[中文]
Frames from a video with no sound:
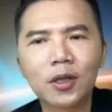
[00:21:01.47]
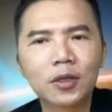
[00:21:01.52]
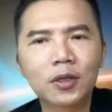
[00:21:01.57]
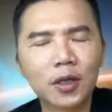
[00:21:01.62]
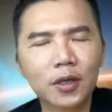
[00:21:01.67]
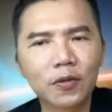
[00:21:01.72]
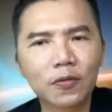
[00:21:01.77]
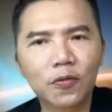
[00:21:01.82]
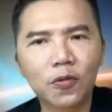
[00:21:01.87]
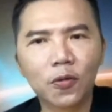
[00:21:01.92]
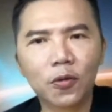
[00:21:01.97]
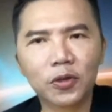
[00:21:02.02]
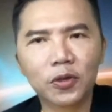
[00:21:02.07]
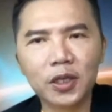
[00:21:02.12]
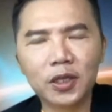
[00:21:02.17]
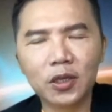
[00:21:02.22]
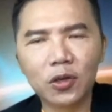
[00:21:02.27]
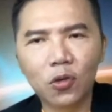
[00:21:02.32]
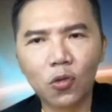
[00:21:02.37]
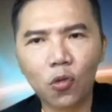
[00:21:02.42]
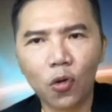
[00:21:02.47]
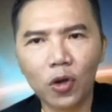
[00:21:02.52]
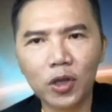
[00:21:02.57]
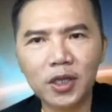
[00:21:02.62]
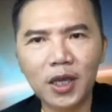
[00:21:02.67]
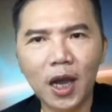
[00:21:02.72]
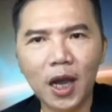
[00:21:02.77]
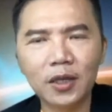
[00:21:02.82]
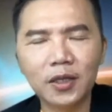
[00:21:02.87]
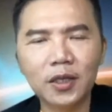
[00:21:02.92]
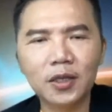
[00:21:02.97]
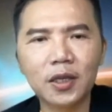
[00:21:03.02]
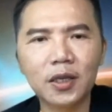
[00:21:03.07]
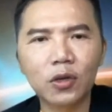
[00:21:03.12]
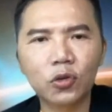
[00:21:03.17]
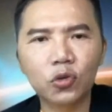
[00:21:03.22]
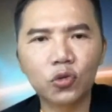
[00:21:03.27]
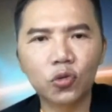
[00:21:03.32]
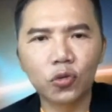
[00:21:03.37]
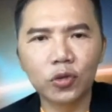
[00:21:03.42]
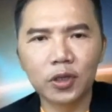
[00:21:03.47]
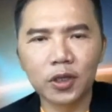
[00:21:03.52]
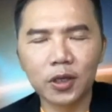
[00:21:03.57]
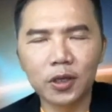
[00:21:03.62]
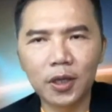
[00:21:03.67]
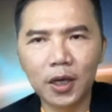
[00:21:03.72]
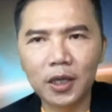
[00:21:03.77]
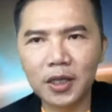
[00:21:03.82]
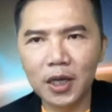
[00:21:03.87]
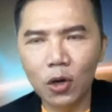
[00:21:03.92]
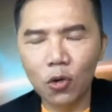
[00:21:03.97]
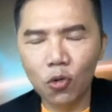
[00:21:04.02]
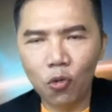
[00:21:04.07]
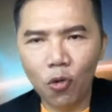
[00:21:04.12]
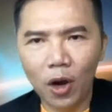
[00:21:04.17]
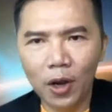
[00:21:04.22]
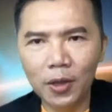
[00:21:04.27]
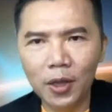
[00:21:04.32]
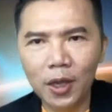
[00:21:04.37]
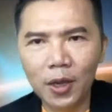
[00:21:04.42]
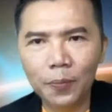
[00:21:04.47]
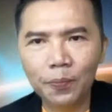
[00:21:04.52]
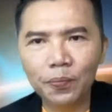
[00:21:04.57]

政府，甚至国家，甚至一个组织，那个叫官。